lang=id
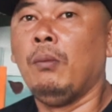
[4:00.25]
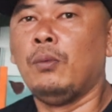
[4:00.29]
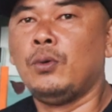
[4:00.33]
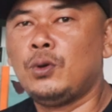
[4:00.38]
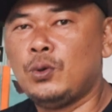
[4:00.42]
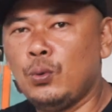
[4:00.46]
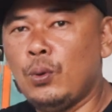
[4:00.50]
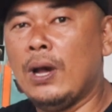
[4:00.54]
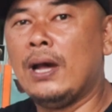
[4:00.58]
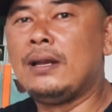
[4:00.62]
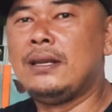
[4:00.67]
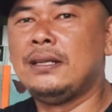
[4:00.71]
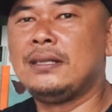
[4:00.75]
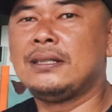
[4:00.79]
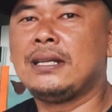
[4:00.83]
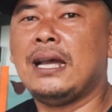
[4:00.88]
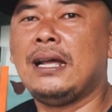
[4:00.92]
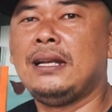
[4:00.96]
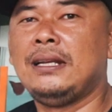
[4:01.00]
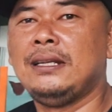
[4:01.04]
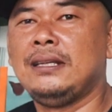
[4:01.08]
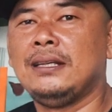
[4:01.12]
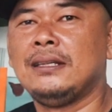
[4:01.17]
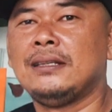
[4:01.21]
dua hari
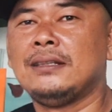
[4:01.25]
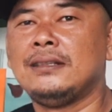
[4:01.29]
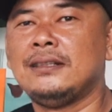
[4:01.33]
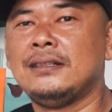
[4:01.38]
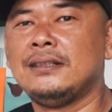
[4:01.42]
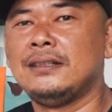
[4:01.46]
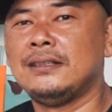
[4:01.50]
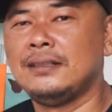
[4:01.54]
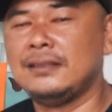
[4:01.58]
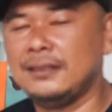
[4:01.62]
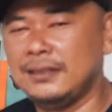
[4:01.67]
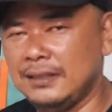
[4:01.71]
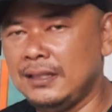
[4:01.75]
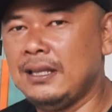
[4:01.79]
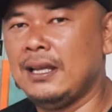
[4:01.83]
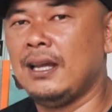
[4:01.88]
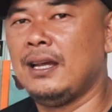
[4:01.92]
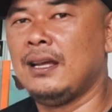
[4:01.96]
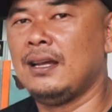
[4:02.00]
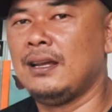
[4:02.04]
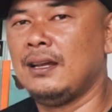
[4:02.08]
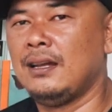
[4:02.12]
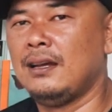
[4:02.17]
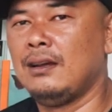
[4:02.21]
sekali. Per dua hari sekali.
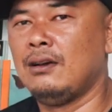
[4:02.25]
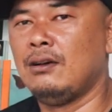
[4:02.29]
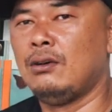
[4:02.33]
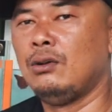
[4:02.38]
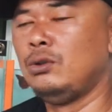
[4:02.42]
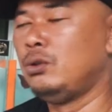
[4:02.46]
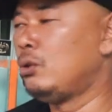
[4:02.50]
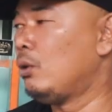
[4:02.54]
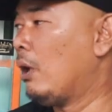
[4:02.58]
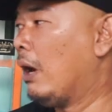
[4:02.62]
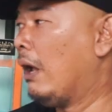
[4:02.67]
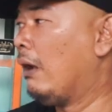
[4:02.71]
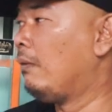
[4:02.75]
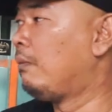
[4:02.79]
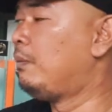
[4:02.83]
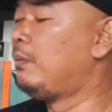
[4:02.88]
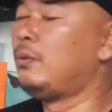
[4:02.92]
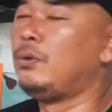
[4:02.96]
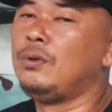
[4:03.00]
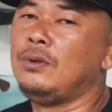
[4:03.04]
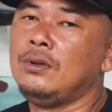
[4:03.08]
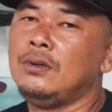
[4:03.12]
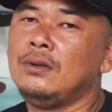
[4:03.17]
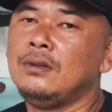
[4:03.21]
Ya, untuk hal
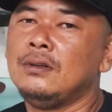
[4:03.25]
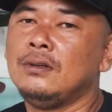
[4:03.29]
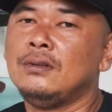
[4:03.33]
pun.